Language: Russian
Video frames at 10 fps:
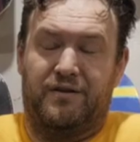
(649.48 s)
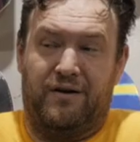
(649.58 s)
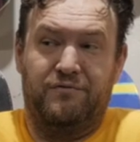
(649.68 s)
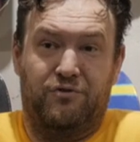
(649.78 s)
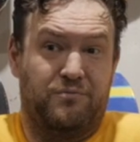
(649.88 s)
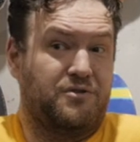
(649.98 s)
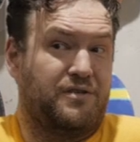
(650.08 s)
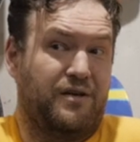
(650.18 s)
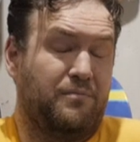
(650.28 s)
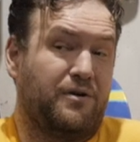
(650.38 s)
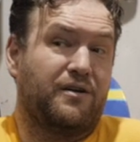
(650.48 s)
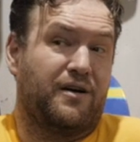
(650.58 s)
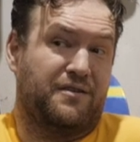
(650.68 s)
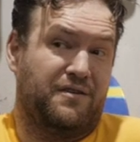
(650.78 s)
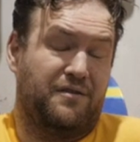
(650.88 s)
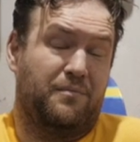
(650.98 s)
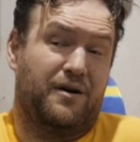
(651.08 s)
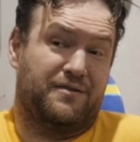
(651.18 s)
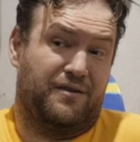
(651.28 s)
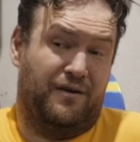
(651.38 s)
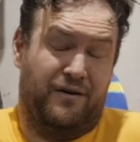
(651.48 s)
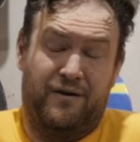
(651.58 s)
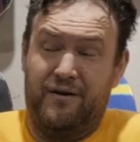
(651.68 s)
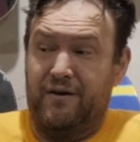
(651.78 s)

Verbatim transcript: там в том числе были картины Баски.